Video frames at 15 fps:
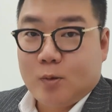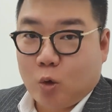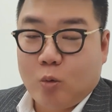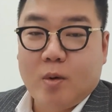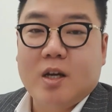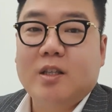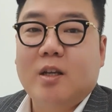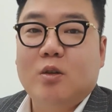
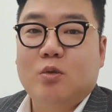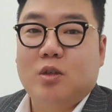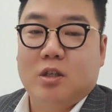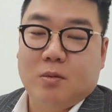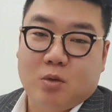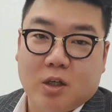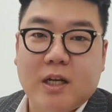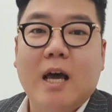조금만 기다려주세요.
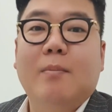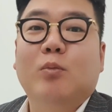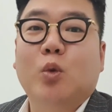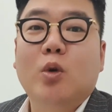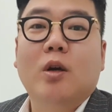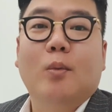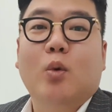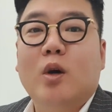지금 전화 한번
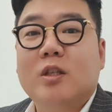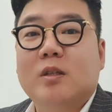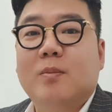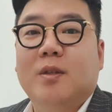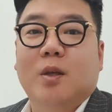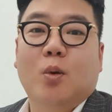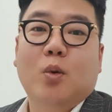돌려보겠습니다.